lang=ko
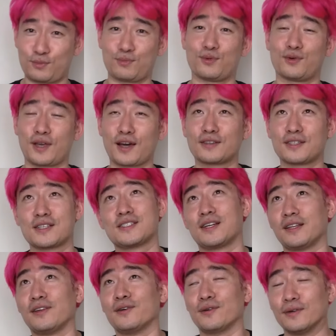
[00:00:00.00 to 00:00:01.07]
뭐 깨끗하진
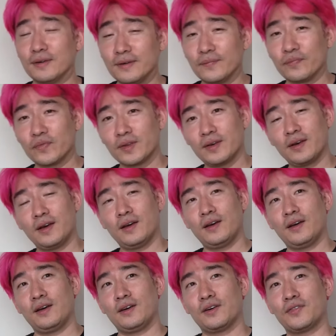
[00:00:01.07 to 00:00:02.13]
않아요.
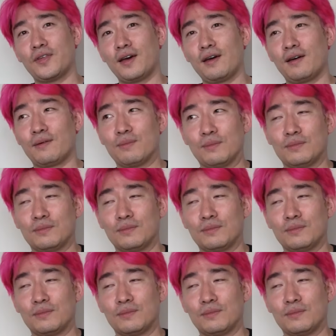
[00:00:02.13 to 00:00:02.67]
근데